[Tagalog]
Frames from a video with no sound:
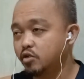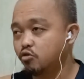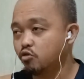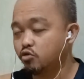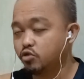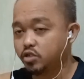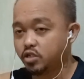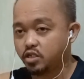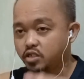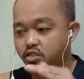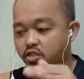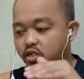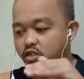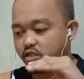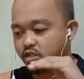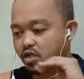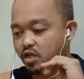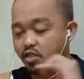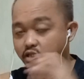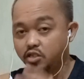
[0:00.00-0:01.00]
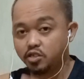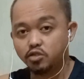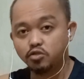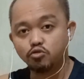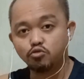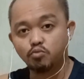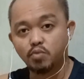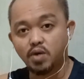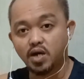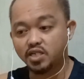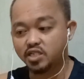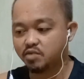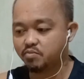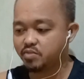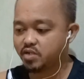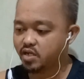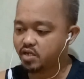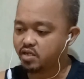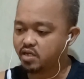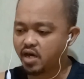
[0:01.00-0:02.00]
consistent niya na hindi siya
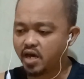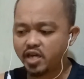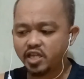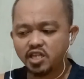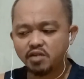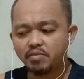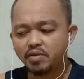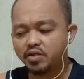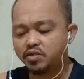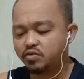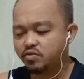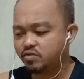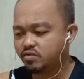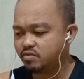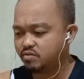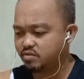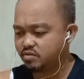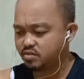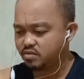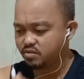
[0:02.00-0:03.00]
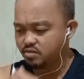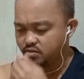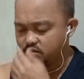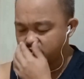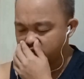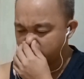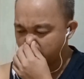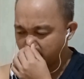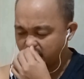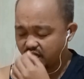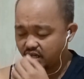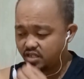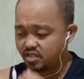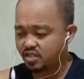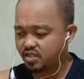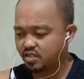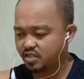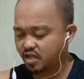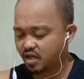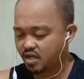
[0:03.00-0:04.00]
sumasablay. Kaya naman 'yon. Sa
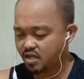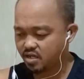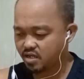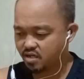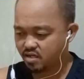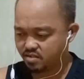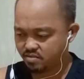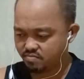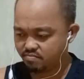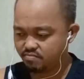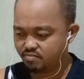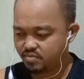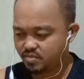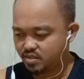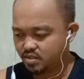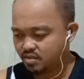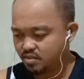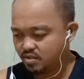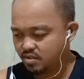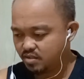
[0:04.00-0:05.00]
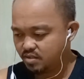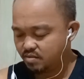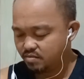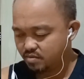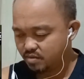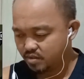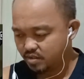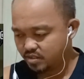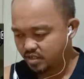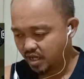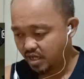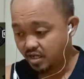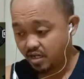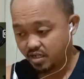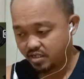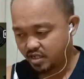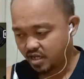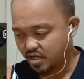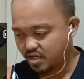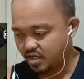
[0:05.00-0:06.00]
training talaga.
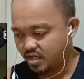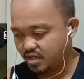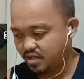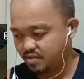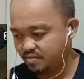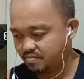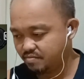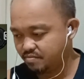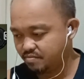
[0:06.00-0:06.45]
Sana, sana.